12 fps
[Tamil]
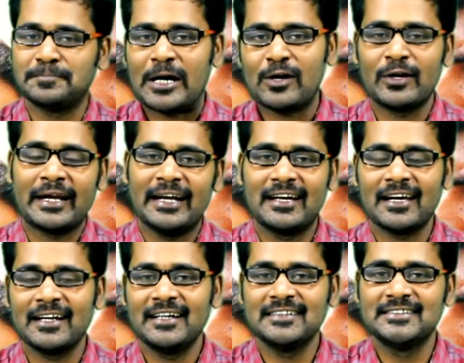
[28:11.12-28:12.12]
படம் ஹிட்
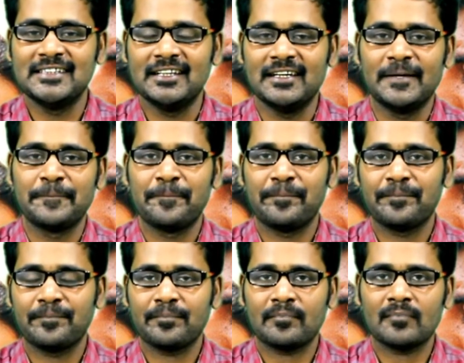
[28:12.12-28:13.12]
ஆகிடுச்சு
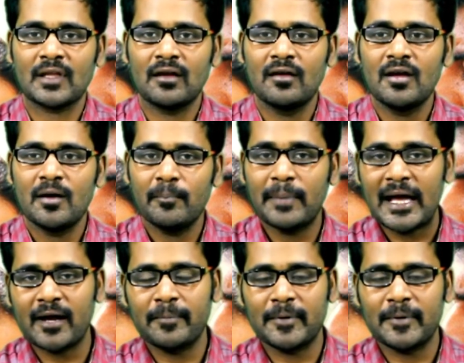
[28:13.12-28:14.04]
பேகை